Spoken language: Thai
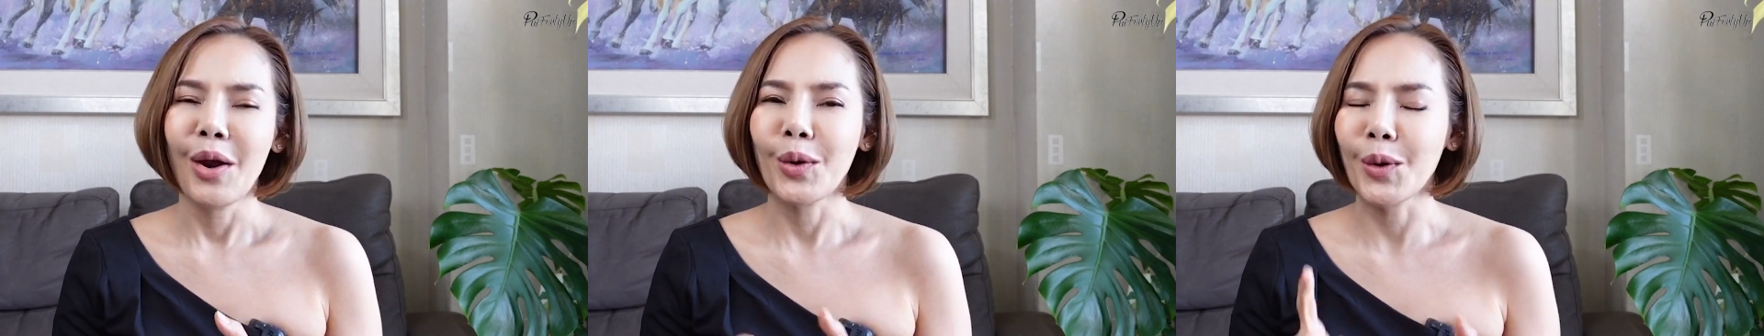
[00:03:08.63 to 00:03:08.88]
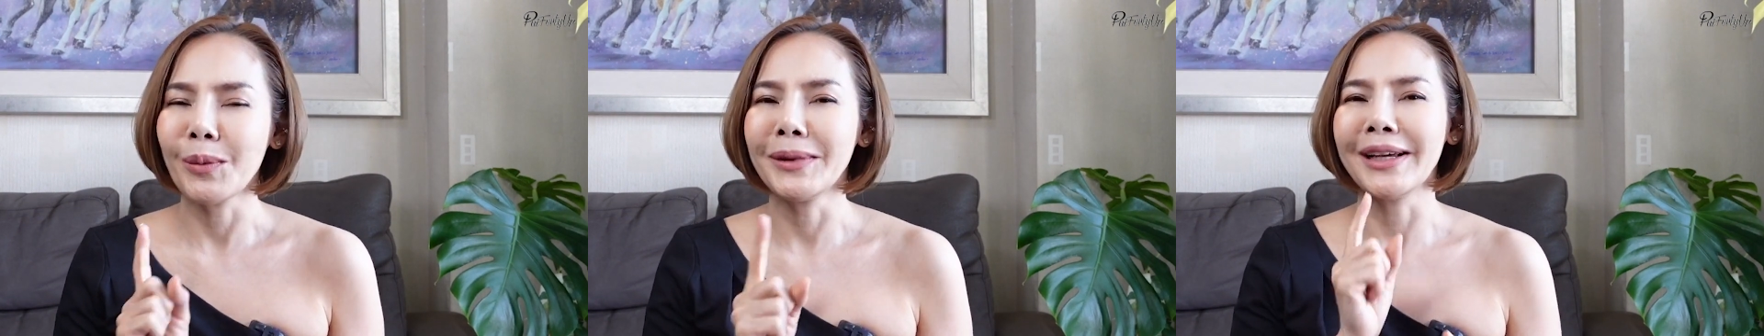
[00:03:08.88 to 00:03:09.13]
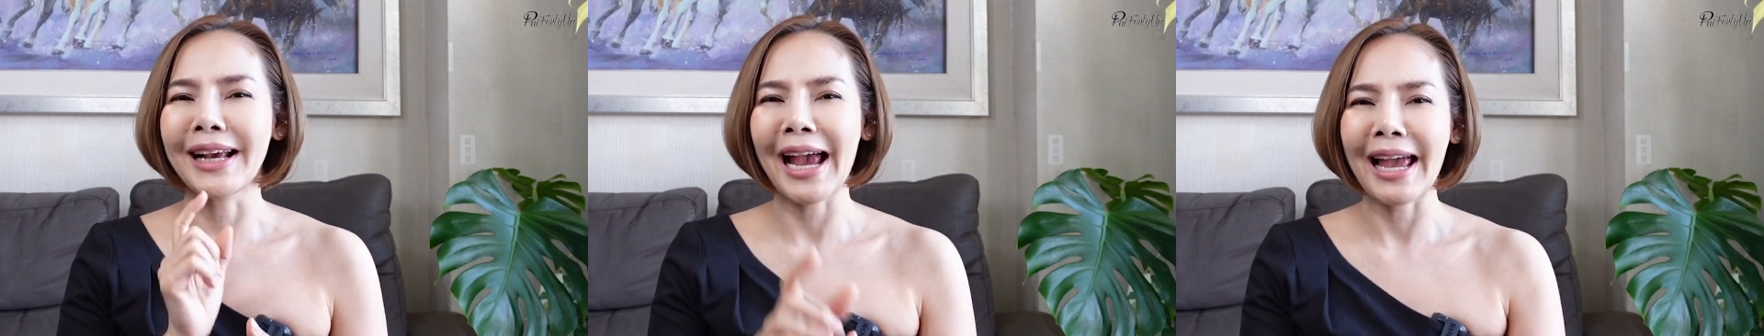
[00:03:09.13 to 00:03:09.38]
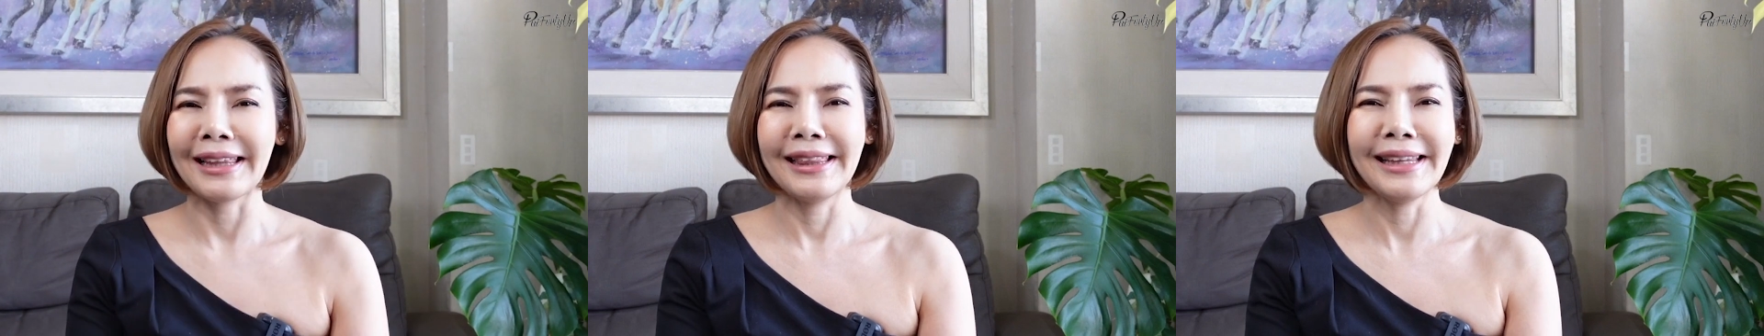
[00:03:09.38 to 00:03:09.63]
รวมถึง
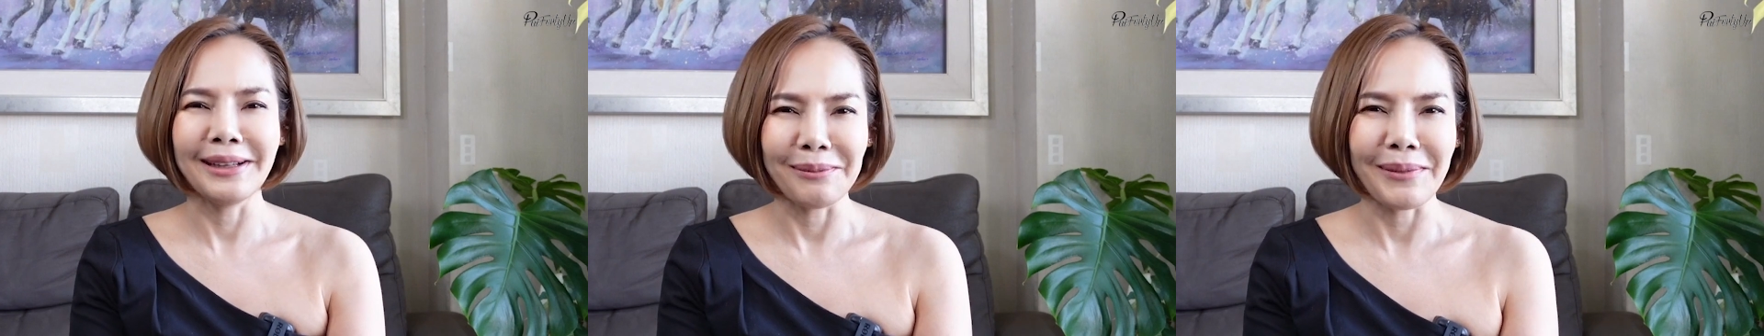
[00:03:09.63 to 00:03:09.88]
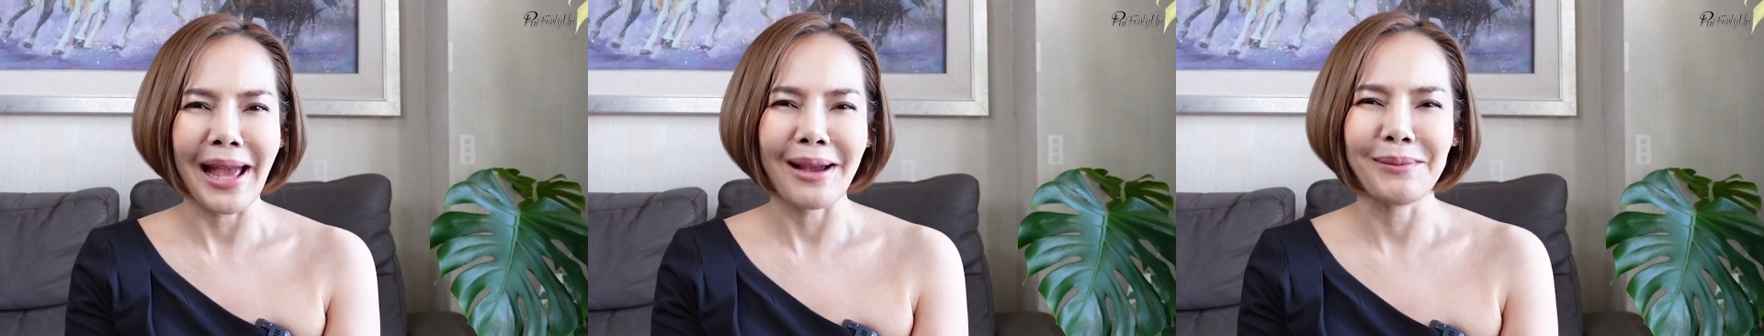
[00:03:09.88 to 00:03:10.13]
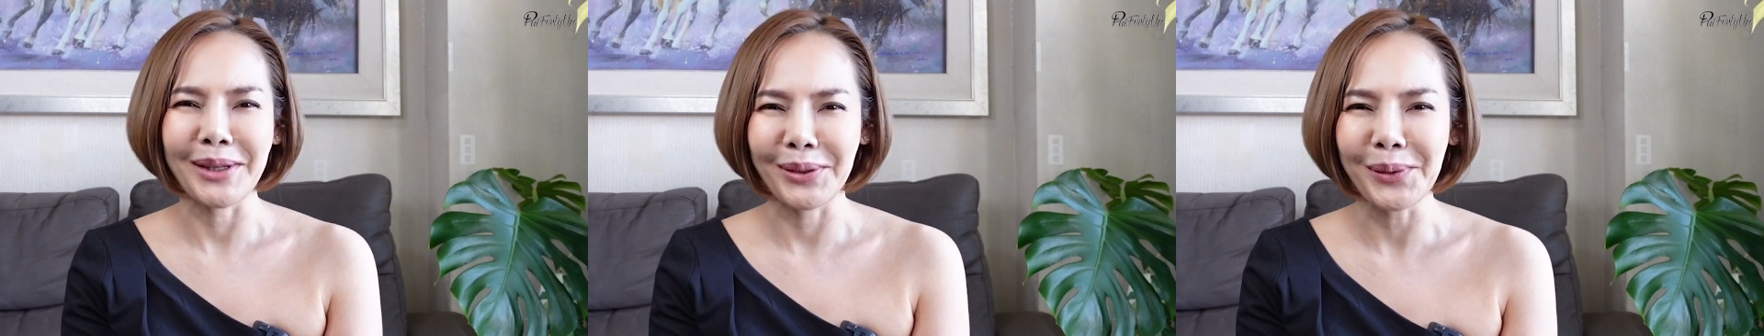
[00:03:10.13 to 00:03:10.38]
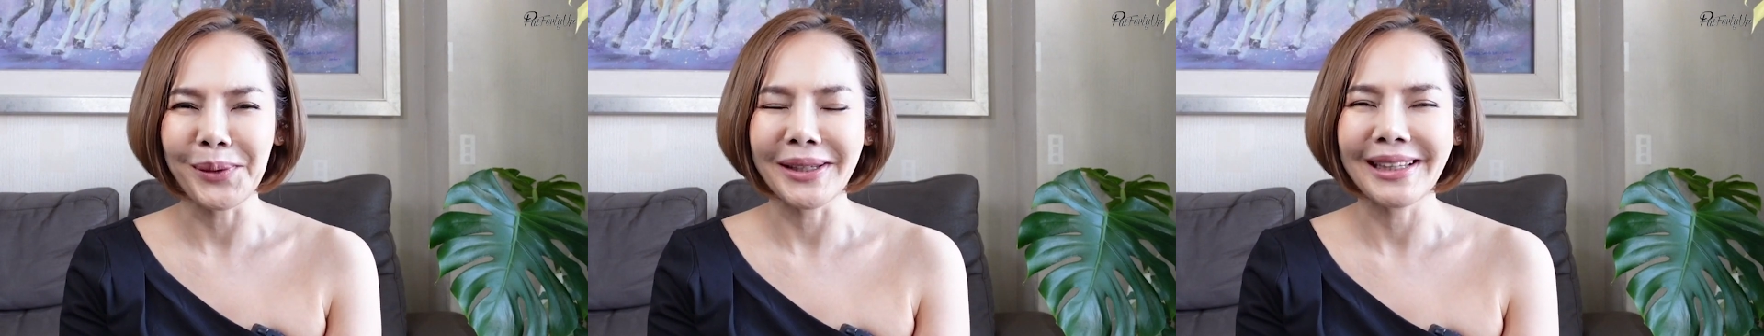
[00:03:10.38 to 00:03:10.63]
การดื่มน้ำอีก
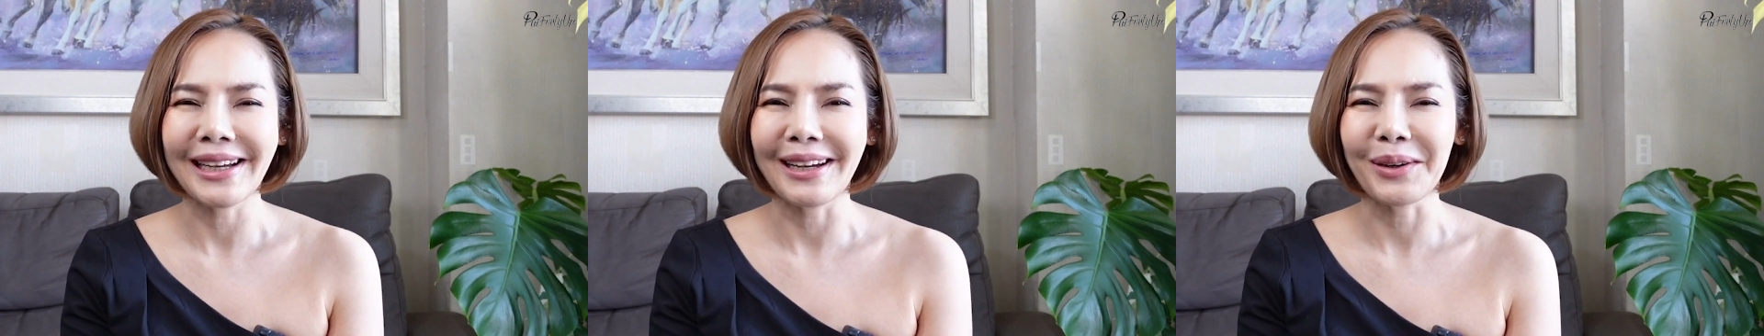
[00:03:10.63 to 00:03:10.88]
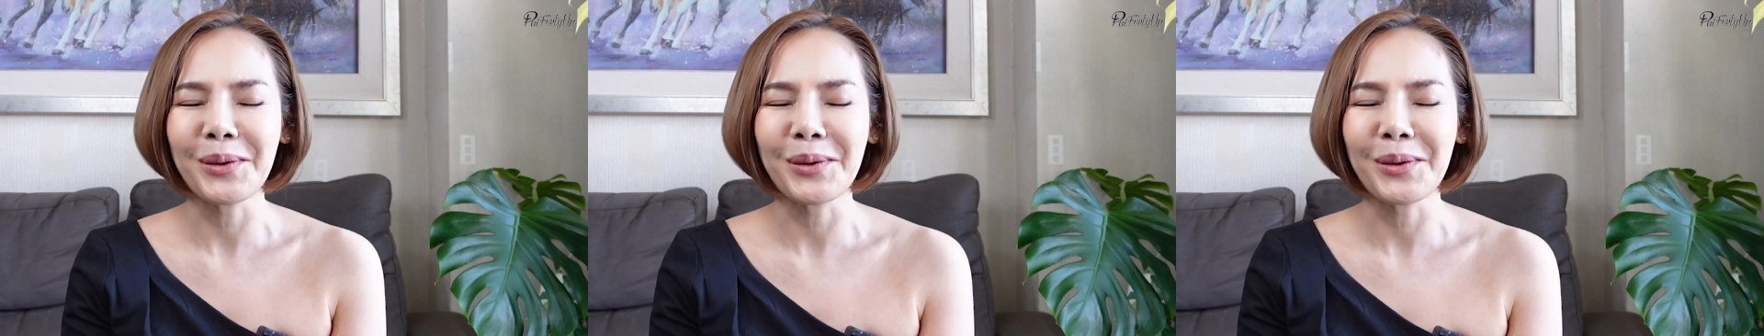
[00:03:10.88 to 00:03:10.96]
ด้วยนะคะ